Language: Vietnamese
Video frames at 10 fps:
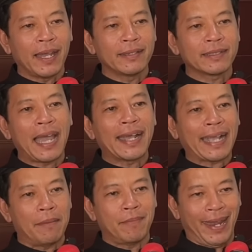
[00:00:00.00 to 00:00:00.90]
tành xa
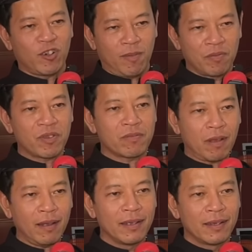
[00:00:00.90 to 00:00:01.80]
cạm bẫy con mong sống
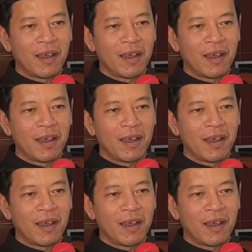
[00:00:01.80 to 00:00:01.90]
sót